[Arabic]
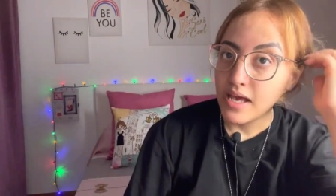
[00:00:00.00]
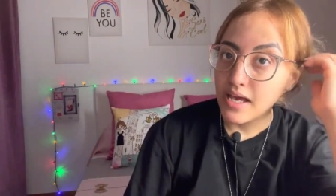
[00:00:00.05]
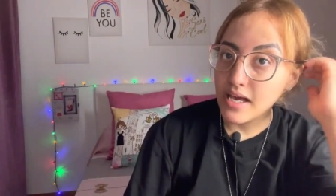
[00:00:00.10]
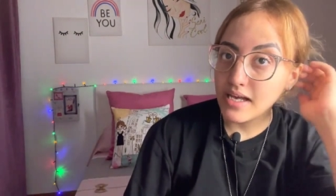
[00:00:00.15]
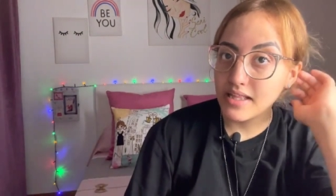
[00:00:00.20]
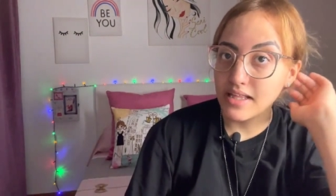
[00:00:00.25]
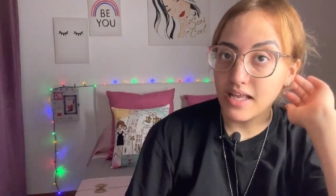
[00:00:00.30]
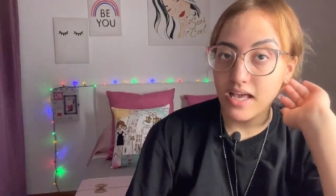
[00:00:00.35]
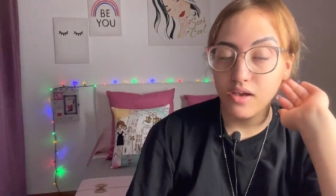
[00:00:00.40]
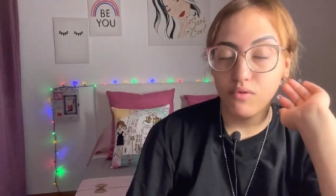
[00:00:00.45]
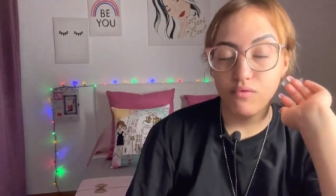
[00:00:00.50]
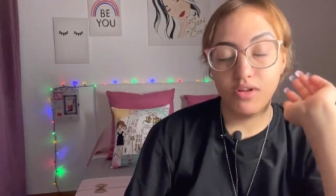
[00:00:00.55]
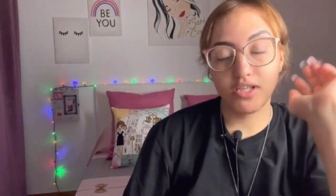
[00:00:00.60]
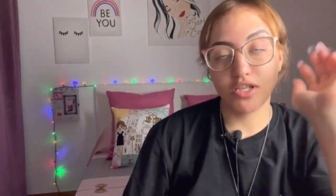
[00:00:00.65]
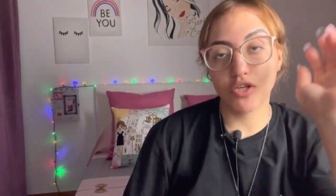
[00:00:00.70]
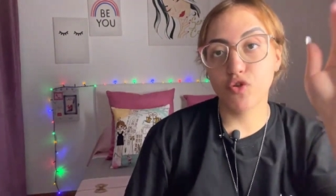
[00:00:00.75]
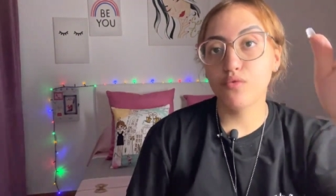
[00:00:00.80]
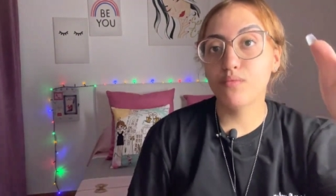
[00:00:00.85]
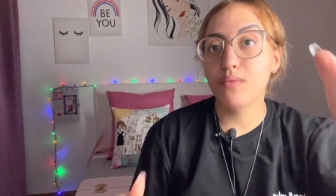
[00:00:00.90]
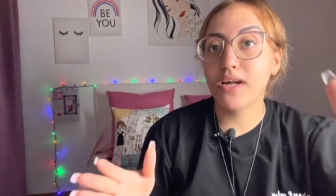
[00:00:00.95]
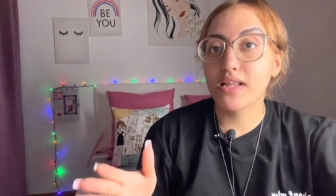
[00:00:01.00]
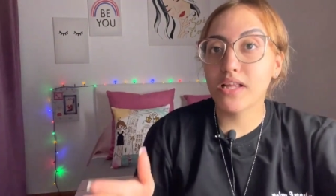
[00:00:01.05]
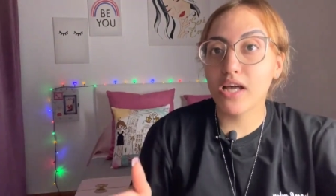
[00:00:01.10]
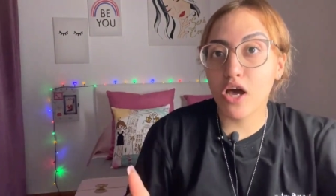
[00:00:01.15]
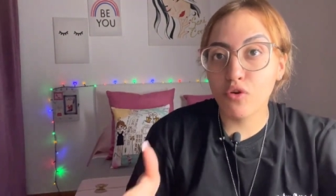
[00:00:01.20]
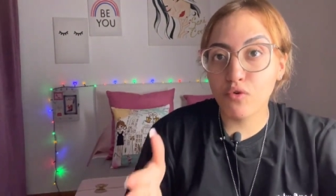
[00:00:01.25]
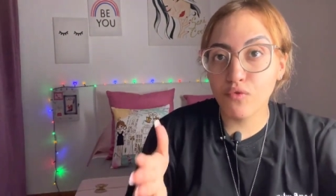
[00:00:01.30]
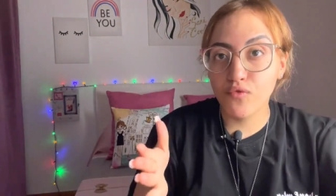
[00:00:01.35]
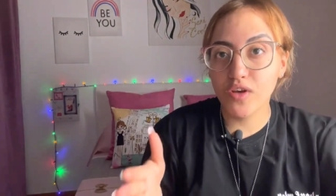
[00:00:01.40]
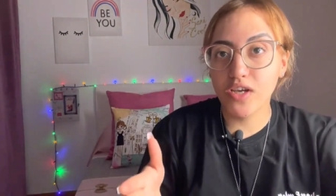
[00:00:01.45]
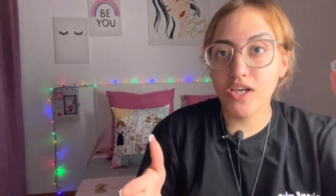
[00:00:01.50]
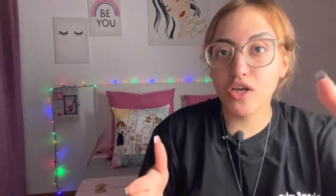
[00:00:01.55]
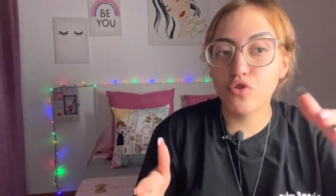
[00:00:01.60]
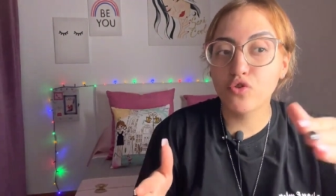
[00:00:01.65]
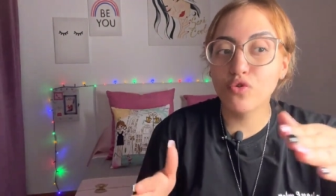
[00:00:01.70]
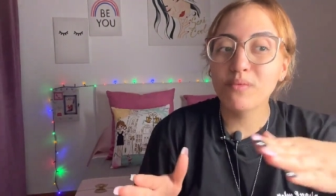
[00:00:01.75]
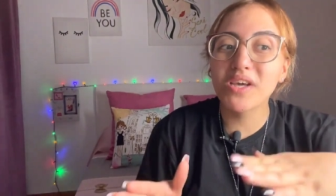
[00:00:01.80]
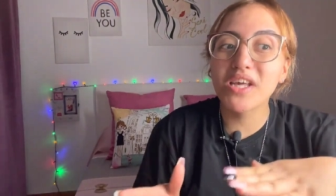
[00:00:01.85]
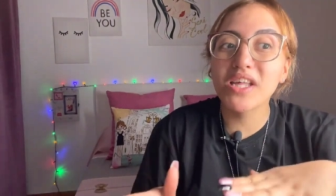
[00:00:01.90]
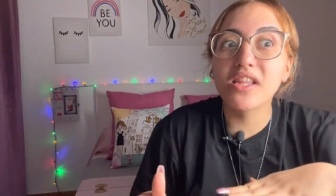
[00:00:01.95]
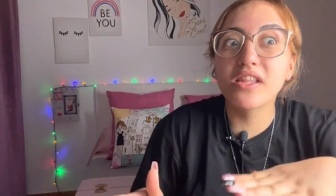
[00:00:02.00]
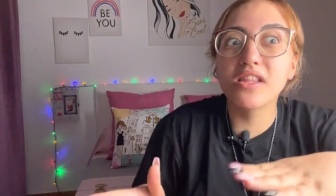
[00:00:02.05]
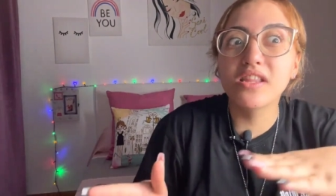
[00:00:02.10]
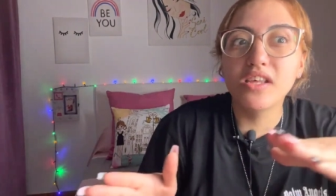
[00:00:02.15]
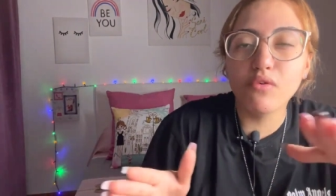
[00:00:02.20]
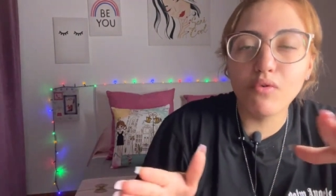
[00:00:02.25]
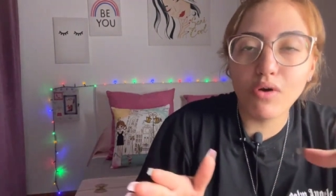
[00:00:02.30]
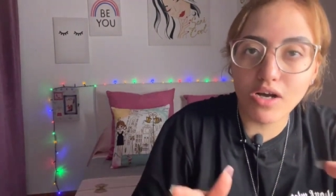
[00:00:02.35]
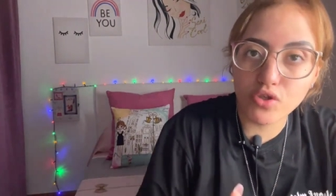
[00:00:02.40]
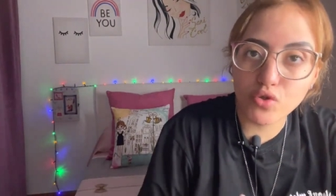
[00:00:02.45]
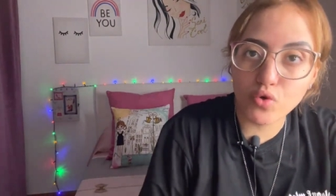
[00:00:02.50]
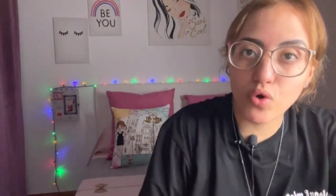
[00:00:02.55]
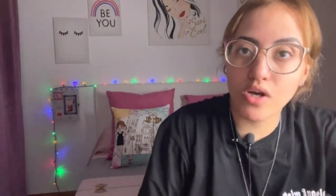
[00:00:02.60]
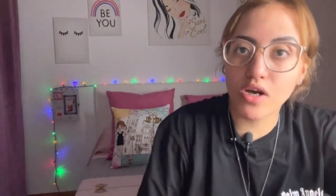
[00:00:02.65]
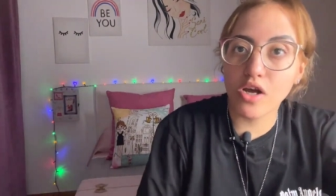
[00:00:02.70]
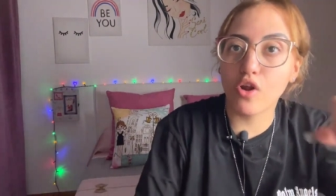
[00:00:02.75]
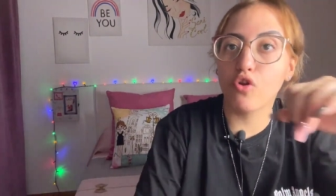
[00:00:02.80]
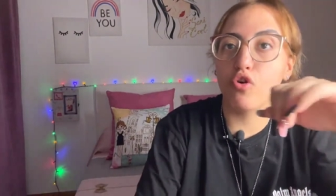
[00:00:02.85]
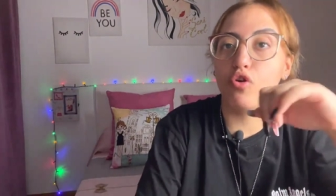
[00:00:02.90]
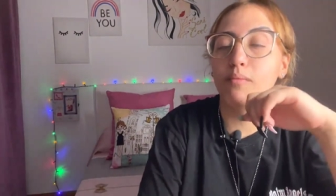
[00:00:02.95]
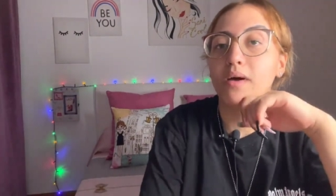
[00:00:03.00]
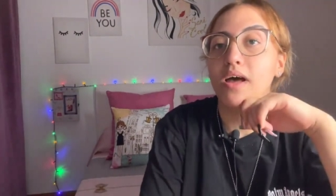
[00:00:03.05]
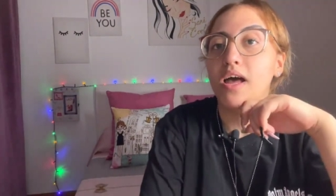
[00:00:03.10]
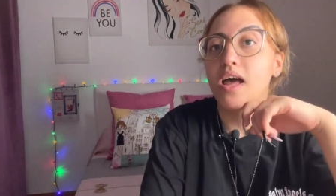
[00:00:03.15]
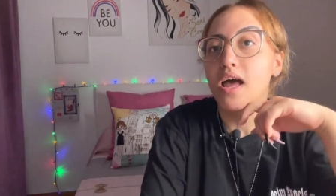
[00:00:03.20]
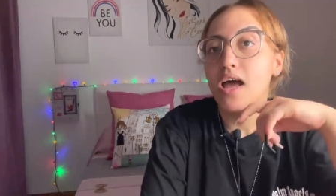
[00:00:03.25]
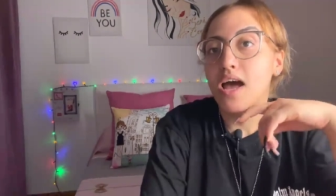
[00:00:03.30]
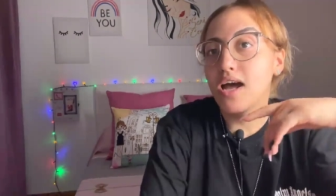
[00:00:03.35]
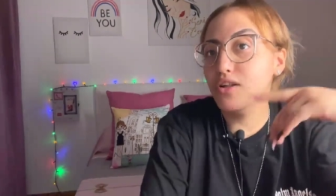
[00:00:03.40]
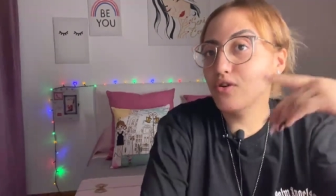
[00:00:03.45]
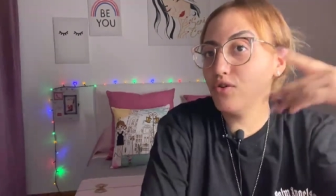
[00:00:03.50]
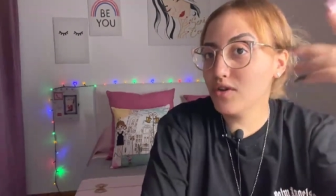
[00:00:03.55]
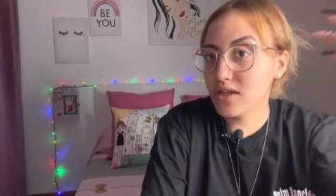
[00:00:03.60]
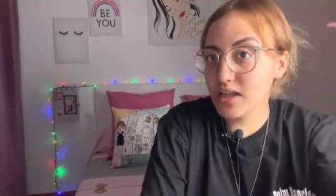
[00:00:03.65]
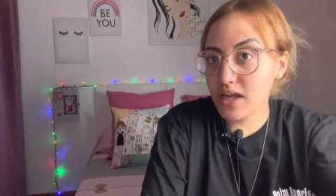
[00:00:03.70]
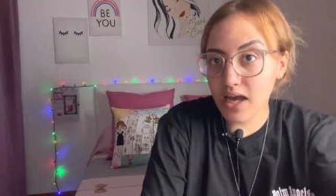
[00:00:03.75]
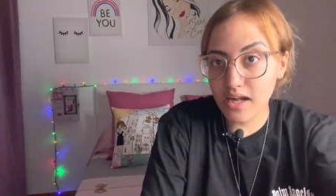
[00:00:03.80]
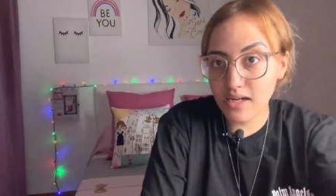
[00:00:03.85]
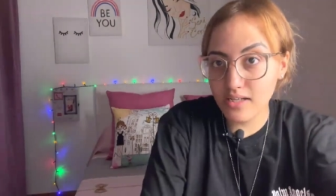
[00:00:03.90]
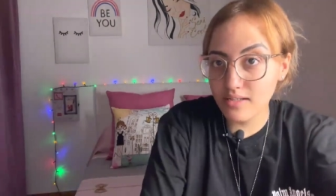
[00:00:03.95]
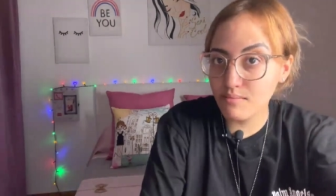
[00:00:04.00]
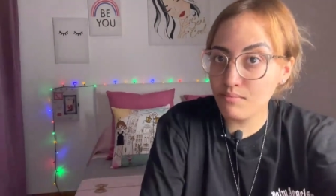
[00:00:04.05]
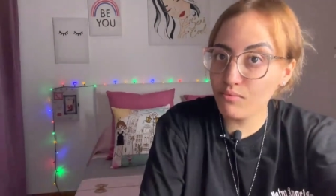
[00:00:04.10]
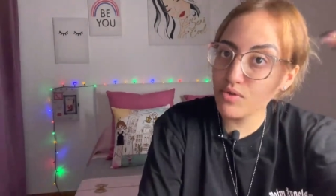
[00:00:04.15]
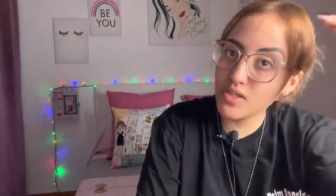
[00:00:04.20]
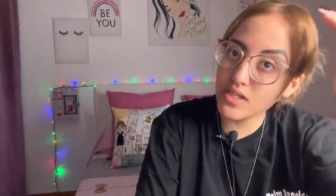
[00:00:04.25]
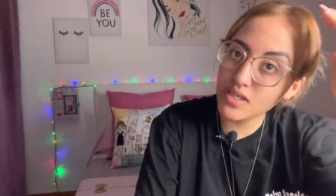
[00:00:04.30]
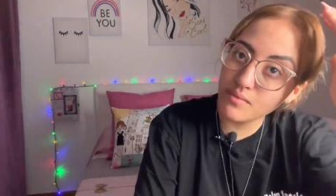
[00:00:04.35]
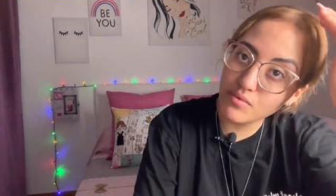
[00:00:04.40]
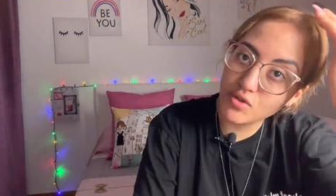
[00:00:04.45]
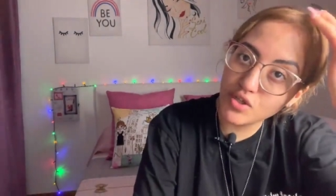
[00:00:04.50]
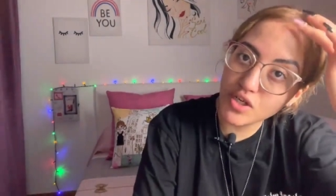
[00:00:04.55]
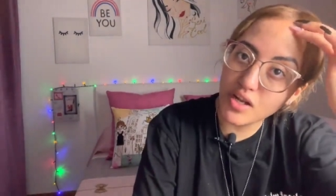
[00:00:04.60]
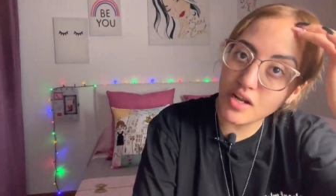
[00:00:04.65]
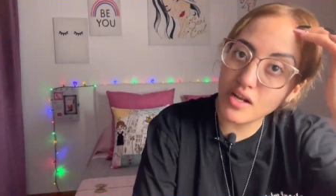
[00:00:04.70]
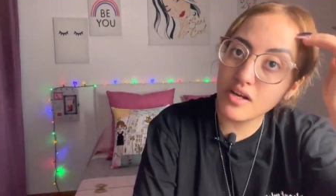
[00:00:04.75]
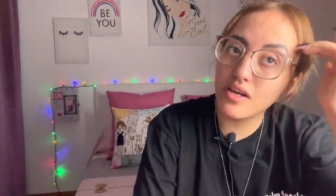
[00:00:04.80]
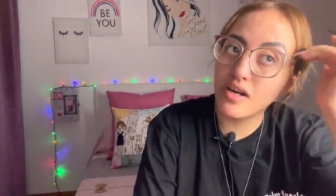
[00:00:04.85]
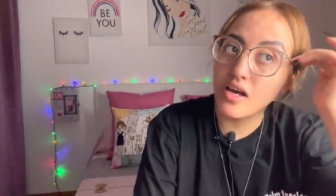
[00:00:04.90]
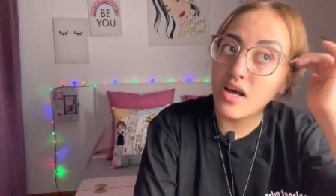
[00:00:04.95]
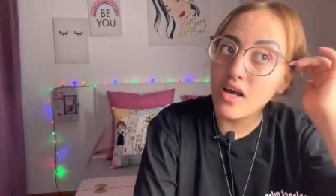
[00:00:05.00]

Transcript: حيت الحيوانات عندهم واحد القانون في حياتهم كيديوها سوق كرهم هذا واحد الخنز مسخ مشرق